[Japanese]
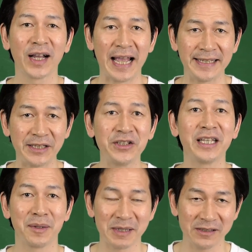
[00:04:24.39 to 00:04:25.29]
解説してい
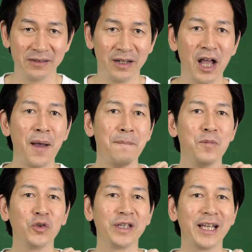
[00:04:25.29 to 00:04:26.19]
きます。
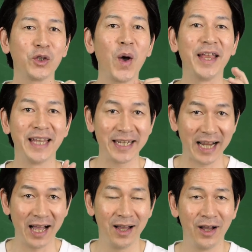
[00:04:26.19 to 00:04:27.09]
問題とは何か、